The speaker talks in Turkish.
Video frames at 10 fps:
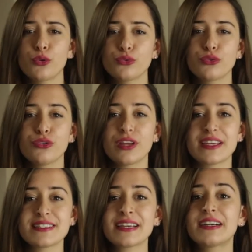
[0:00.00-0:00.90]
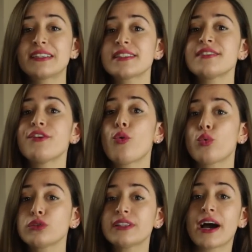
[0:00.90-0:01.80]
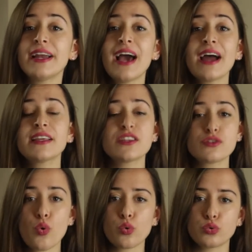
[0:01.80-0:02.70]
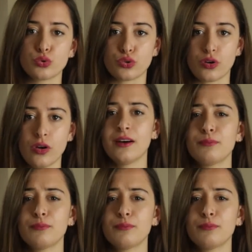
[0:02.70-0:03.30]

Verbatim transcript: döndüğünde ise karısı ve oğlu dahil herkesi öldürdü.